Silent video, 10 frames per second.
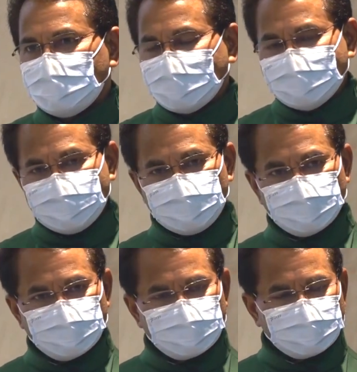那耶
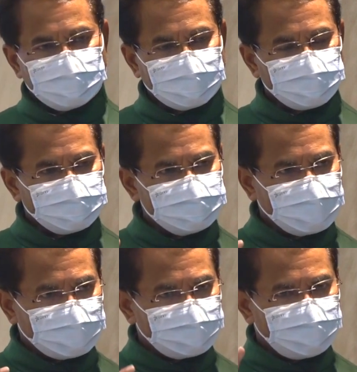稣跟我们
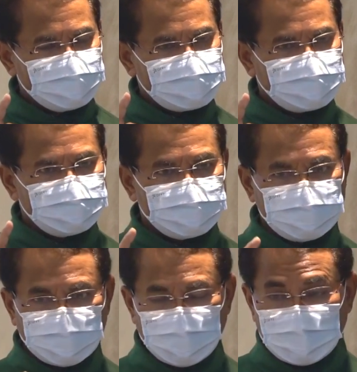讲的非常的清
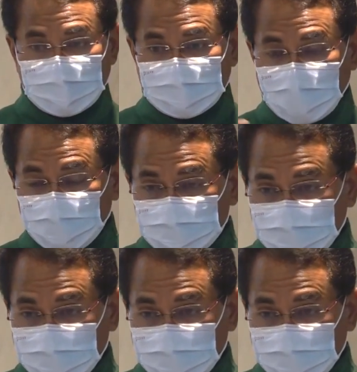楚，要